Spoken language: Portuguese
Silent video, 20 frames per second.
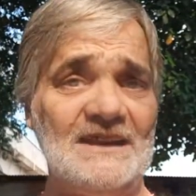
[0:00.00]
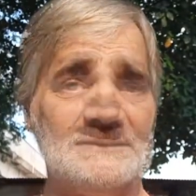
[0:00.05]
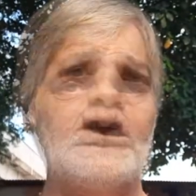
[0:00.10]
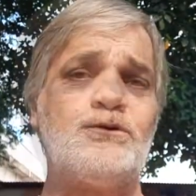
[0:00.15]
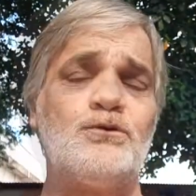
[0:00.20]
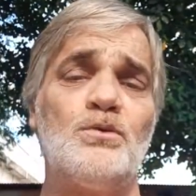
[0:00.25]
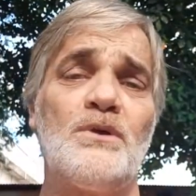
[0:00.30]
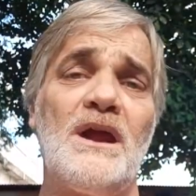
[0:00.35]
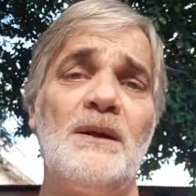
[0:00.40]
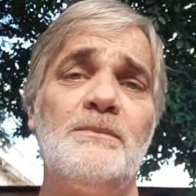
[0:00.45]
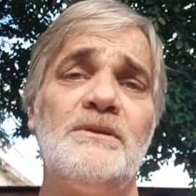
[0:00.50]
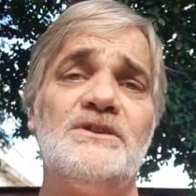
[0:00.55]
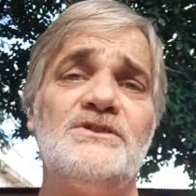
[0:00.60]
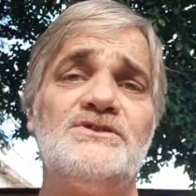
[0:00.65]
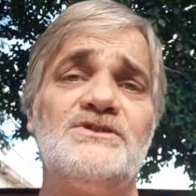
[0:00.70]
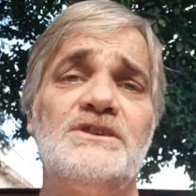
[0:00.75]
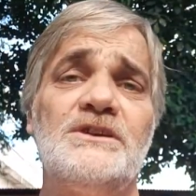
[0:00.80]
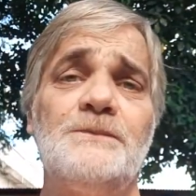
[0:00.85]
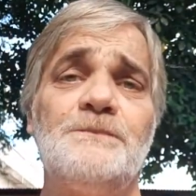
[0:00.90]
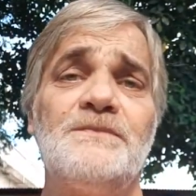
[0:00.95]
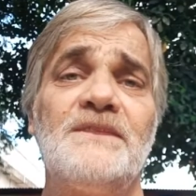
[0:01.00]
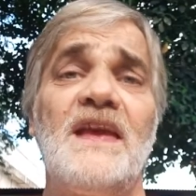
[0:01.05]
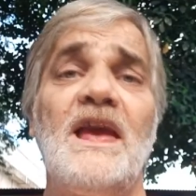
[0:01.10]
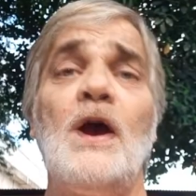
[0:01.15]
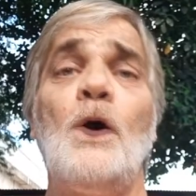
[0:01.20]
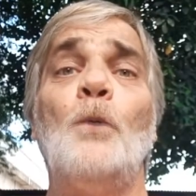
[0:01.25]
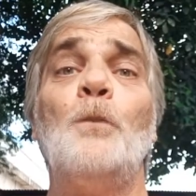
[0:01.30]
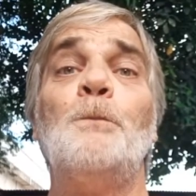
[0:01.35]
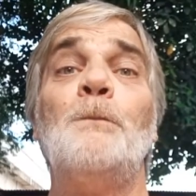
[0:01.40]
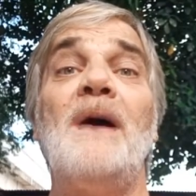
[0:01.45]
Aturameji
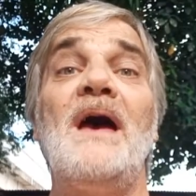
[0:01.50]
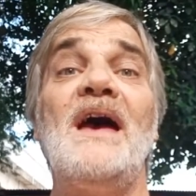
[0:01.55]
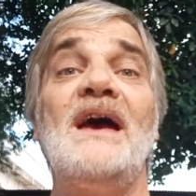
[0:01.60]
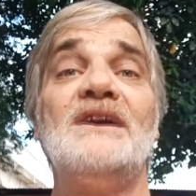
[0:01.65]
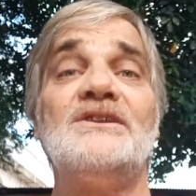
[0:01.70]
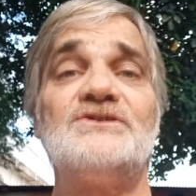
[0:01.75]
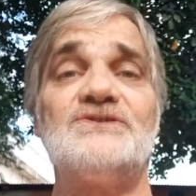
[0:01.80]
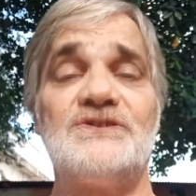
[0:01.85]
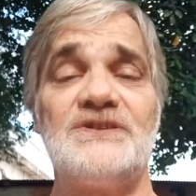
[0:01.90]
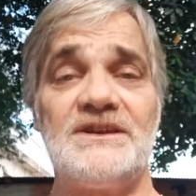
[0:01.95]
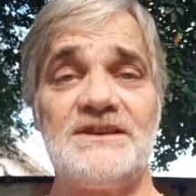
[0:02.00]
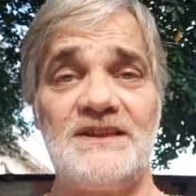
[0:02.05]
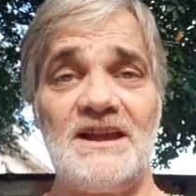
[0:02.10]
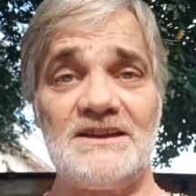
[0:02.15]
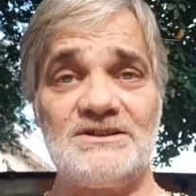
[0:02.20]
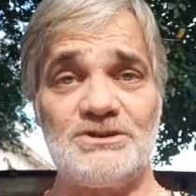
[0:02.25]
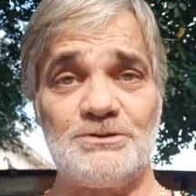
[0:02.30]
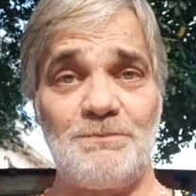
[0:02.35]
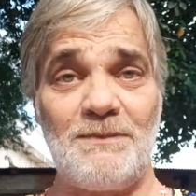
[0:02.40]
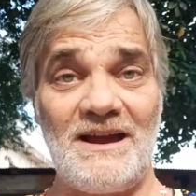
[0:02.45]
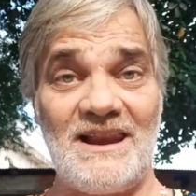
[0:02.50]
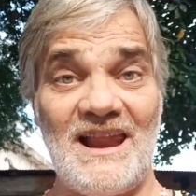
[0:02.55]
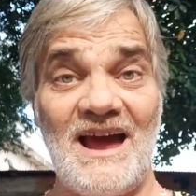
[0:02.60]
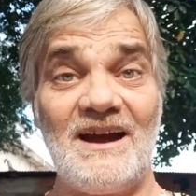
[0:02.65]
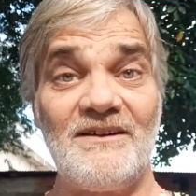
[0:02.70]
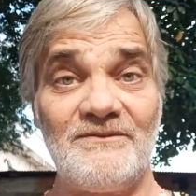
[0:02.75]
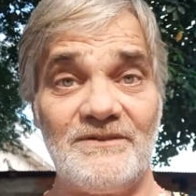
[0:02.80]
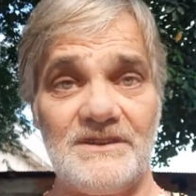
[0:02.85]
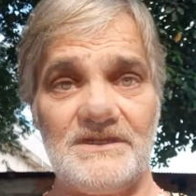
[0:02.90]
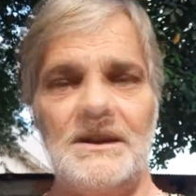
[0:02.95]
é o mestre das
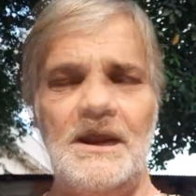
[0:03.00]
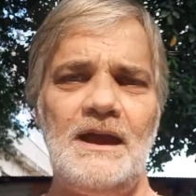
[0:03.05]
palavras.